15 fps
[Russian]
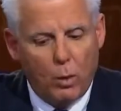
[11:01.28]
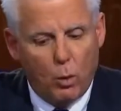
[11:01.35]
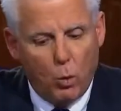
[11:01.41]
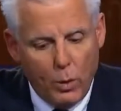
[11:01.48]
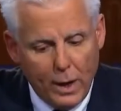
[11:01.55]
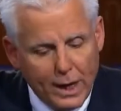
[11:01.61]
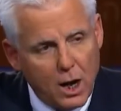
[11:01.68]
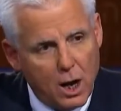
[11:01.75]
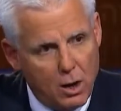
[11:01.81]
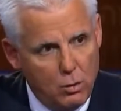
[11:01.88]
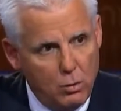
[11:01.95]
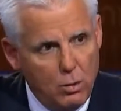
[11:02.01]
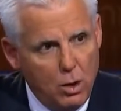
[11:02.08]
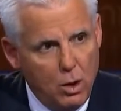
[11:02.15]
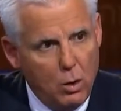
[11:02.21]
в суде.
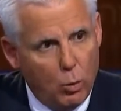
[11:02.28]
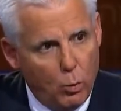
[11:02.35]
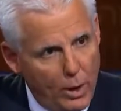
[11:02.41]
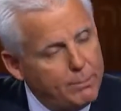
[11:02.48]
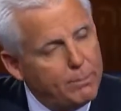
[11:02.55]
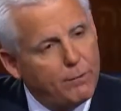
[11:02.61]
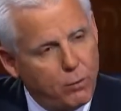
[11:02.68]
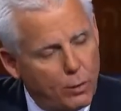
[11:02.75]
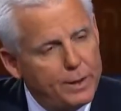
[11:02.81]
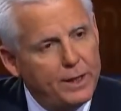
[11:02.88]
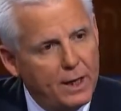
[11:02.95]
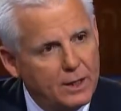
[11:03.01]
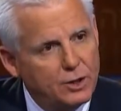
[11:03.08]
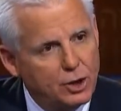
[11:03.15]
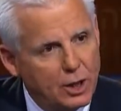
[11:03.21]
Когда вдова
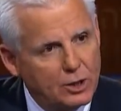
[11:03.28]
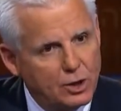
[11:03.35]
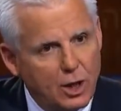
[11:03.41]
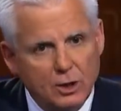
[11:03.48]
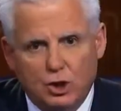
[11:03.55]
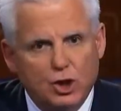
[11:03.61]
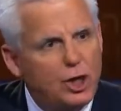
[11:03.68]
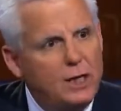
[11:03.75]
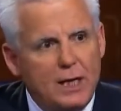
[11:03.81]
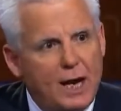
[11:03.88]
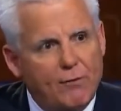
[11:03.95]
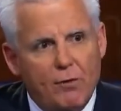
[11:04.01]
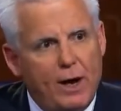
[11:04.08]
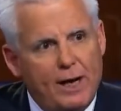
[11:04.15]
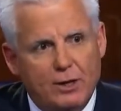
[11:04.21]
обратилась в суд, она не
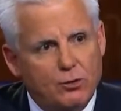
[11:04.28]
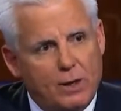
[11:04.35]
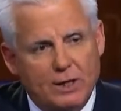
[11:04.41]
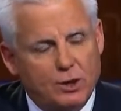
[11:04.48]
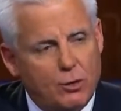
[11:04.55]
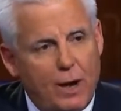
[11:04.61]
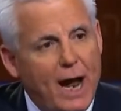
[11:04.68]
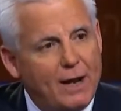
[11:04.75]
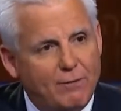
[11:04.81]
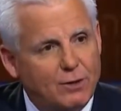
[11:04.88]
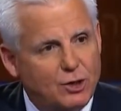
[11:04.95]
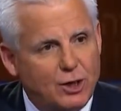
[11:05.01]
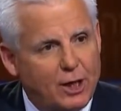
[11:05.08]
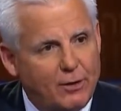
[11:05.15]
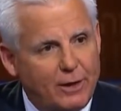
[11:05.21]
кричала, не
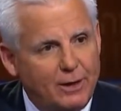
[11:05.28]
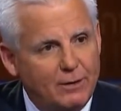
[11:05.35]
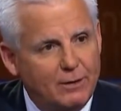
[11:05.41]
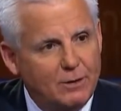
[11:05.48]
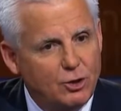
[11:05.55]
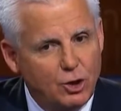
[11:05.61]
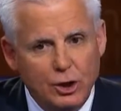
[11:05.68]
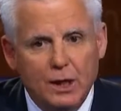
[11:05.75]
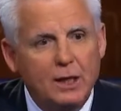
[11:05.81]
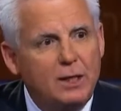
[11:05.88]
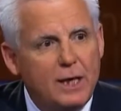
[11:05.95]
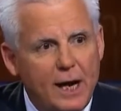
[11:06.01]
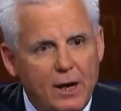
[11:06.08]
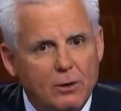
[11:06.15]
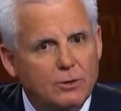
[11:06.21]
связывала и не
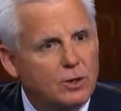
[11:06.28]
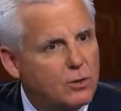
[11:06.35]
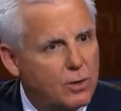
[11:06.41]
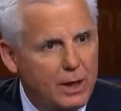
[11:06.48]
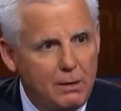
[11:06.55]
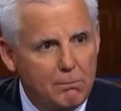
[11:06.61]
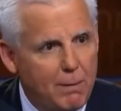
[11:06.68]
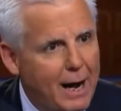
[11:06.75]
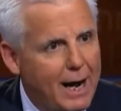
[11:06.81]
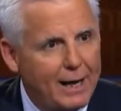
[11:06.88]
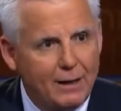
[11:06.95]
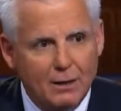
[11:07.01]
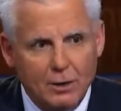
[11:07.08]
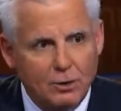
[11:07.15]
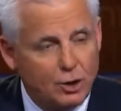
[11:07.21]
запрещала. Она
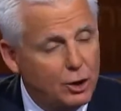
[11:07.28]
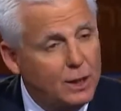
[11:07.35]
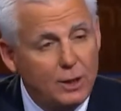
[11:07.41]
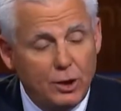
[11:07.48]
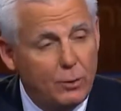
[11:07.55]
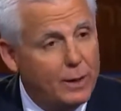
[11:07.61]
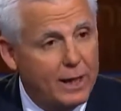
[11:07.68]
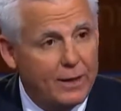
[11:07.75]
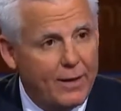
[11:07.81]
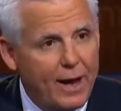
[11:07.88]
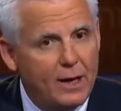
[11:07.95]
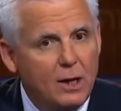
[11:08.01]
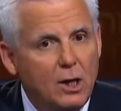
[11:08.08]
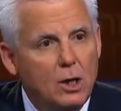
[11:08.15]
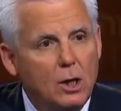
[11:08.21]
лишь просила судью
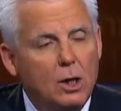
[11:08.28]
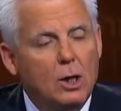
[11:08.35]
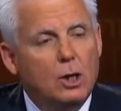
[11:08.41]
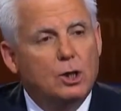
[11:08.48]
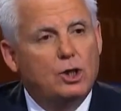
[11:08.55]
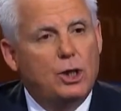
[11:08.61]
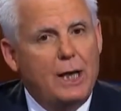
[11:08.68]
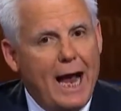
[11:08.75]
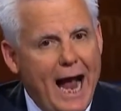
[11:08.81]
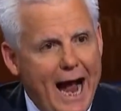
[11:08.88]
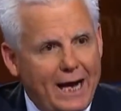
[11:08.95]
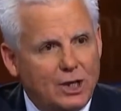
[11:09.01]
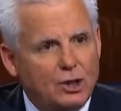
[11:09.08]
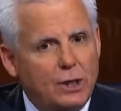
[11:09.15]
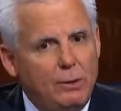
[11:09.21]
вынести приговор
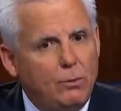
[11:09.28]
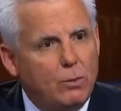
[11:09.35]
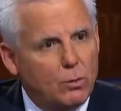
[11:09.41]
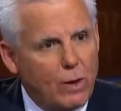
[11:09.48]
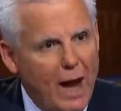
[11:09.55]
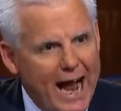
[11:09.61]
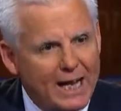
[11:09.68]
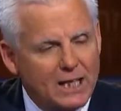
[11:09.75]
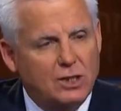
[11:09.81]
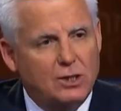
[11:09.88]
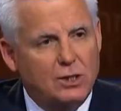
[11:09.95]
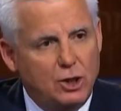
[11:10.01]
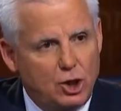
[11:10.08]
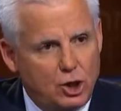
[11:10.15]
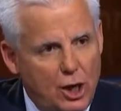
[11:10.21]
против ее
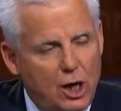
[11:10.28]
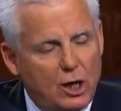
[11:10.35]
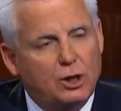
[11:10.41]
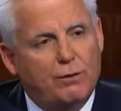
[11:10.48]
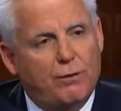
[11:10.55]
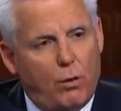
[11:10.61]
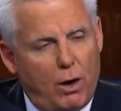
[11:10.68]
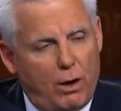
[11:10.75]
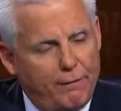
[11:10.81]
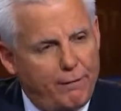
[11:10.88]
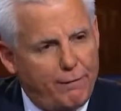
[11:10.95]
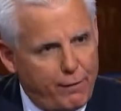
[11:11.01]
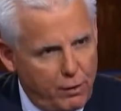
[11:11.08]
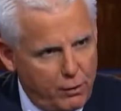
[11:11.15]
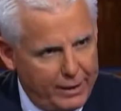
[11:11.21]
противника. Здесь тоже
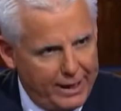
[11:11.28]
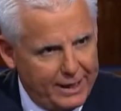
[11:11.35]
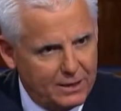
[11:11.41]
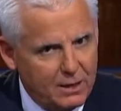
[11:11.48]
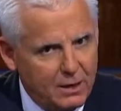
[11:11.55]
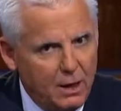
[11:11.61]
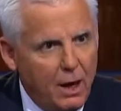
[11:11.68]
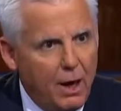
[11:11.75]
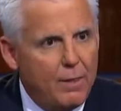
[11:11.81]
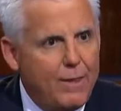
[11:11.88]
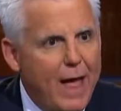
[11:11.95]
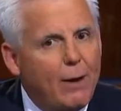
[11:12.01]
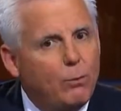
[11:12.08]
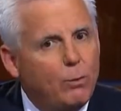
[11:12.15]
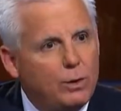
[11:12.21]
стоит слово
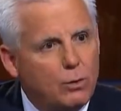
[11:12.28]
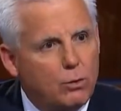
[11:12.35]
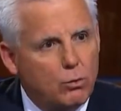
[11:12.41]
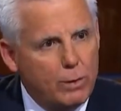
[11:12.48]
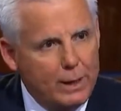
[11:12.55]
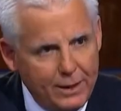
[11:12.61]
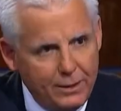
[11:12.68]
«антидикос».